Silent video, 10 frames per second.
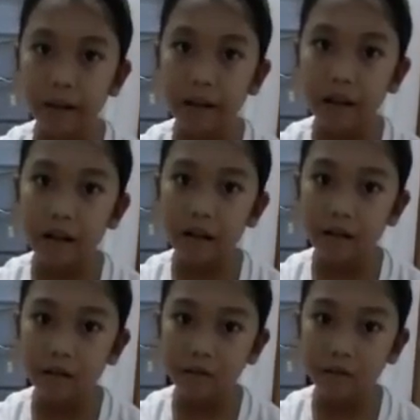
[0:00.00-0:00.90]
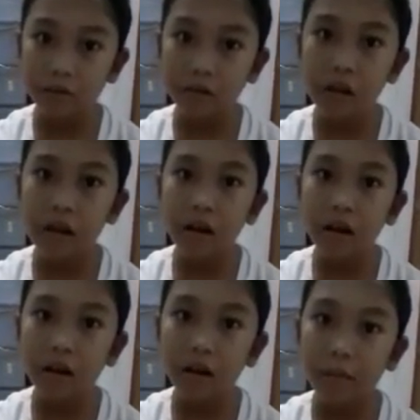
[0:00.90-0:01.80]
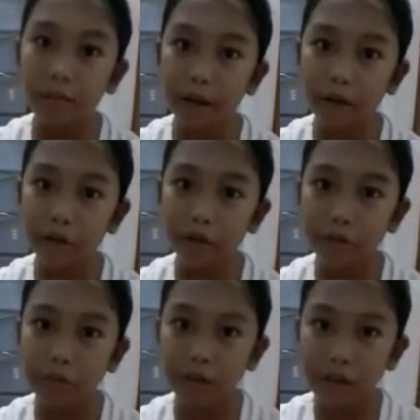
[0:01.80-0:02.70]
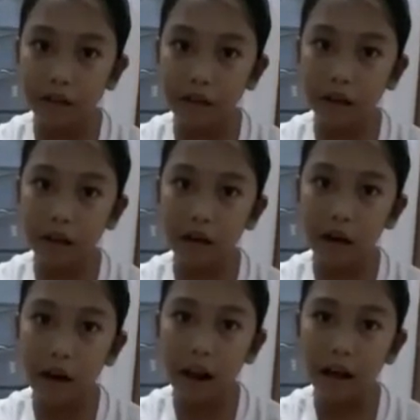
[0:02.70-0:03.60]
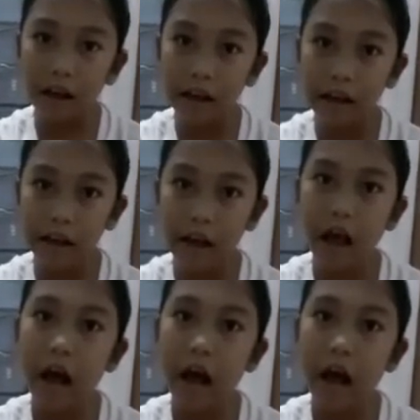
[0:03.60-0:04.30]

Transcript: Lalu Petrus menanyakan lagi,